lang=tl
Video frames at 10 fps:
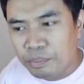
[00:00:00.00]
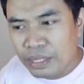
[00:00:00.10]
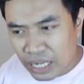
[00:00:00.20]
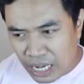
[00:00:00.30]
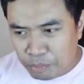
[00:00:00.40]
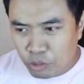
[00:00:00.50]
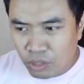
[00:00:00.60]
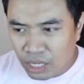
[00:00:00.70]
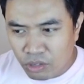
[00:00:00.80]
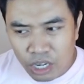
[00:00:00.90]

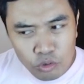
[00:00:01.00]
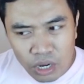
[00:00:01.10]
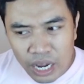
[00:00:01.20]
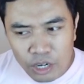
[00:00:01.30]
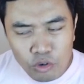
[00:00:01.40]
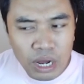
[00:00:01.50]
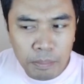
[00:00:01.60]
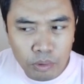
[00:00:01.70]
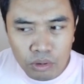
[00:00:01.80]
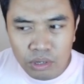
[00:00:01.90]
Pinakapture lang, no? Anong, ano
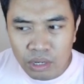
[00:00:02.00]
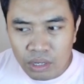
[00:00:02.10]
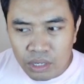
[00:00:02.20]
habol?